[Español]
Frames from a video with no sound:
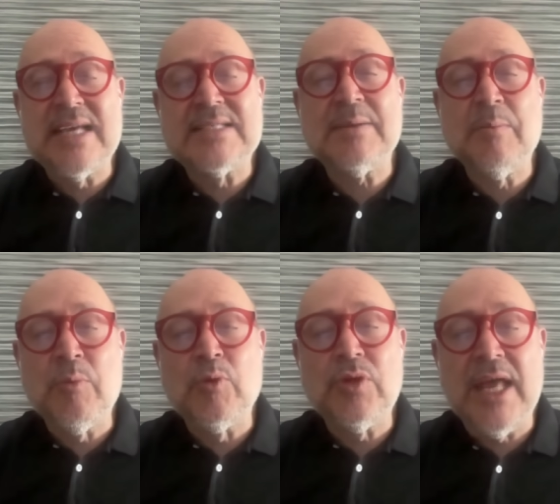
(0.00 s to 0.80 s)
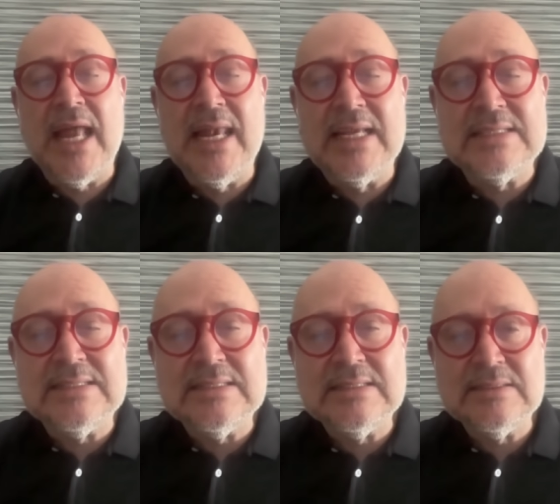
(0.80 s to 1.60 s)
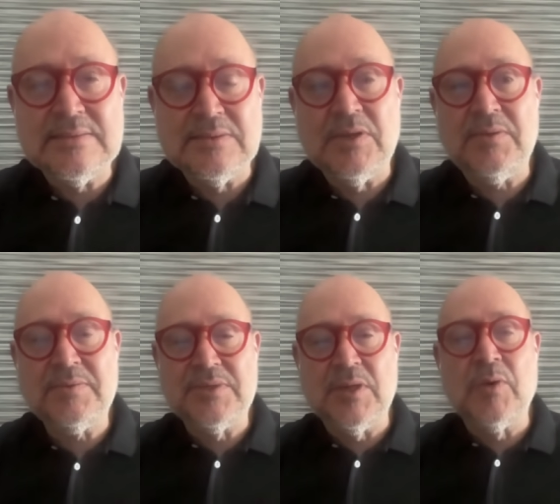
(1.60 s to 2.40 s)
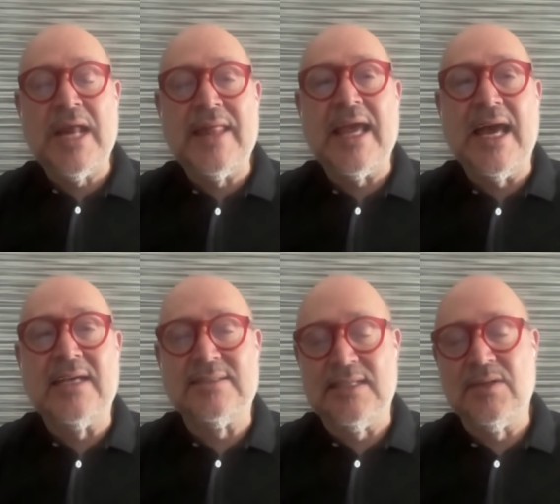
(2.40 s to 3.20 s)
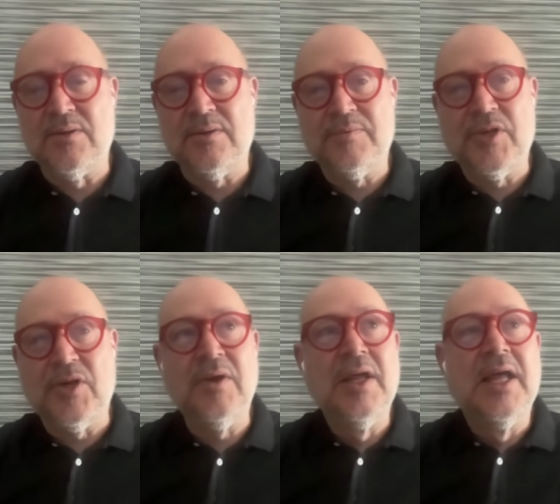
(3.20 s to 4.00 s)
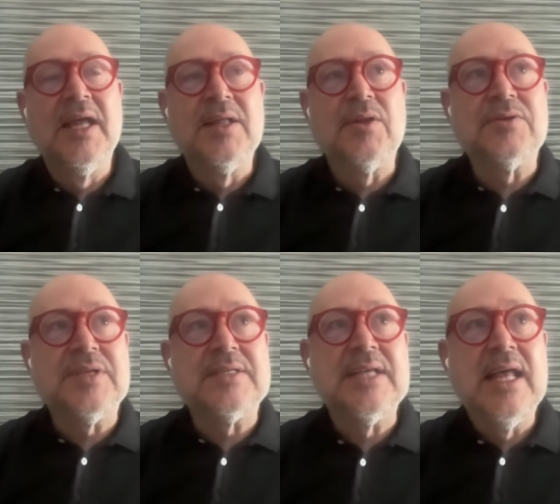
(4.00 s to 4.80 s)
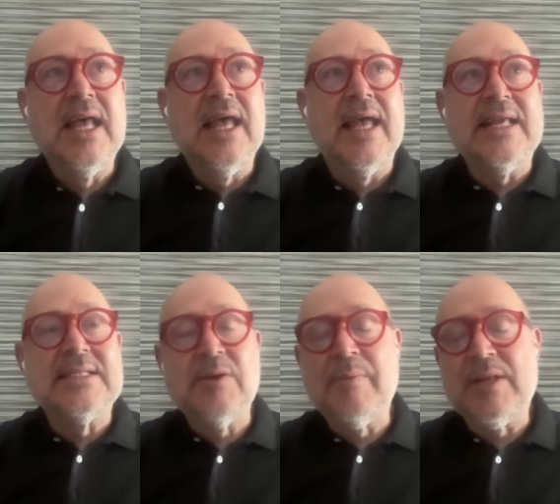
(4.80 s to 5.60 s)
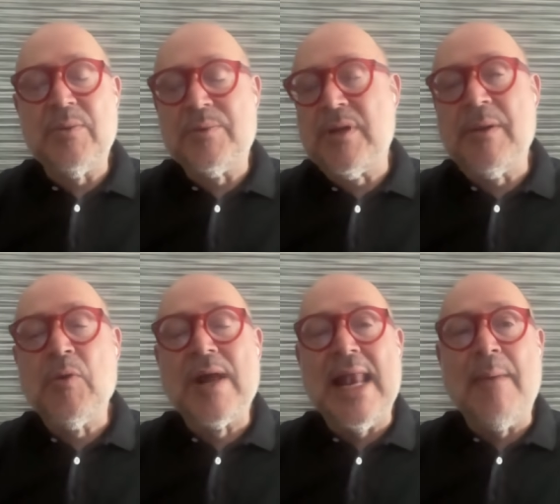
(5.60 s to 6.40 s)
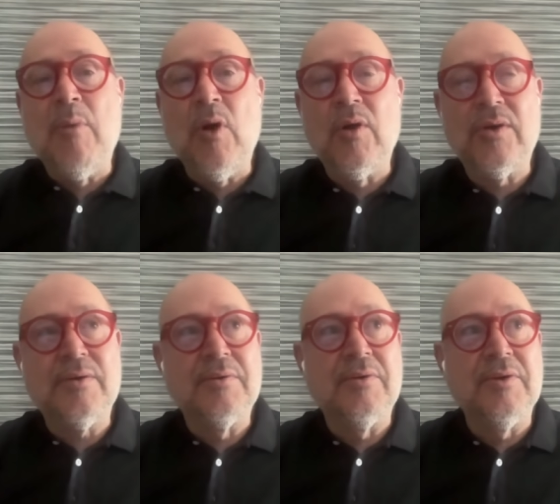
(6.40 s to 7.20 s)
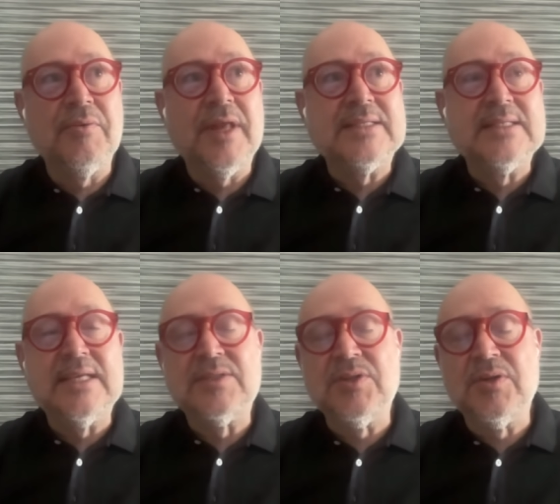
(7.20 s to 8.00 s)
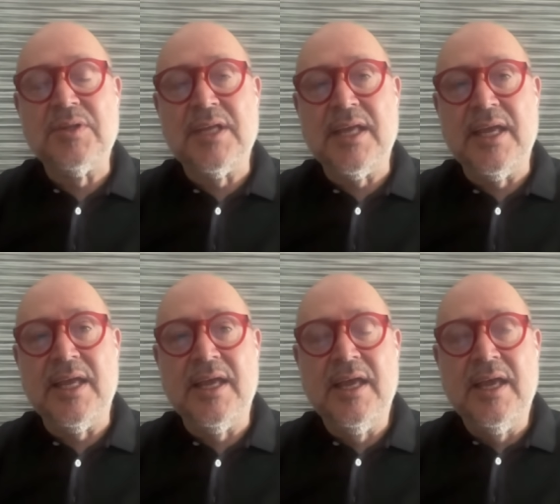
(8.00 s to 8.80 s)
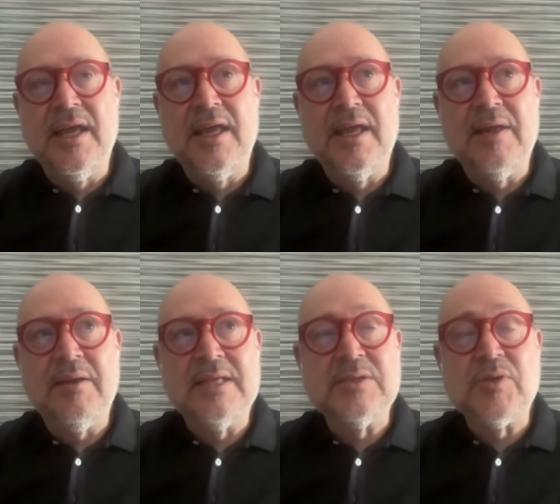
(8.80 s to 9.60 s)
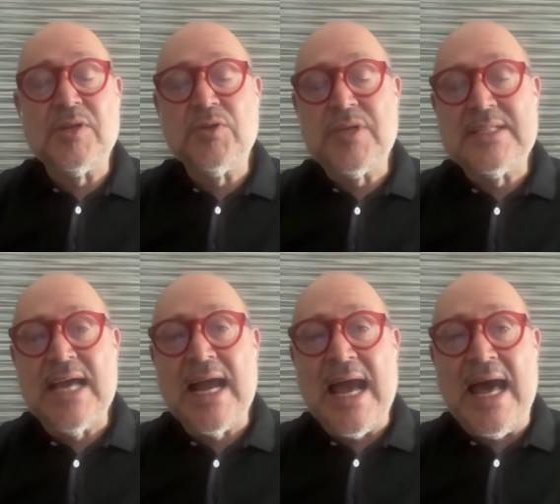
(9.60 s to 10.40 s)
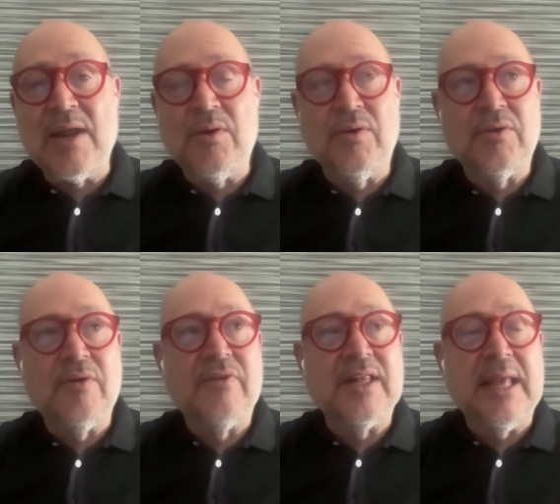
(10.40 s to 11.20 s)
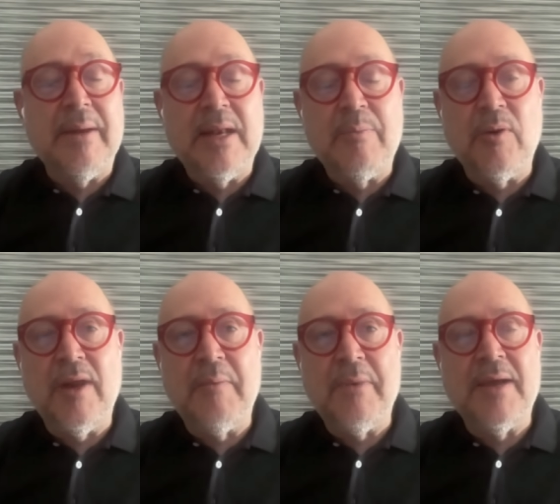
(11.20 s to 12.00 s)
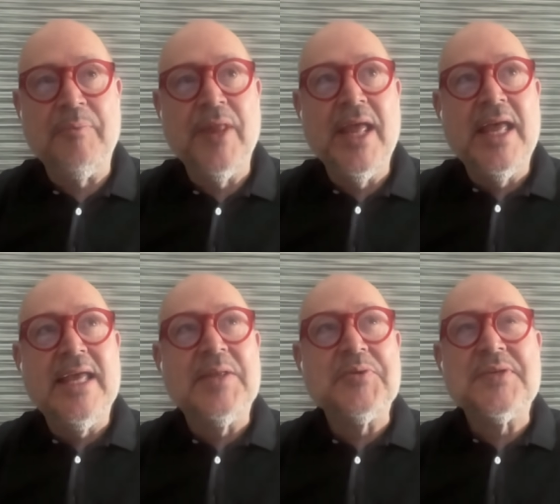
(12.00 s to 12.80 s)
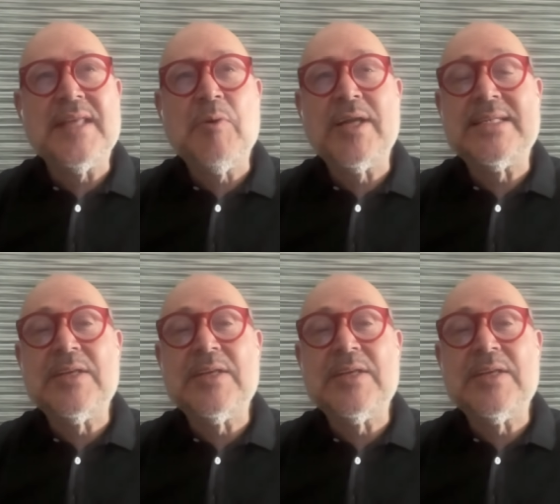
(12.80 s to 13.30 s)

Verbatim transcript: pólizas mundiales, una de cada cinco, ¿no? Entonces, en ese momento pues había un clamor, ¿no? Y una sensación de que eh, las autoridades no se hacían cargo, no enfrentaban el problema. Entonces esta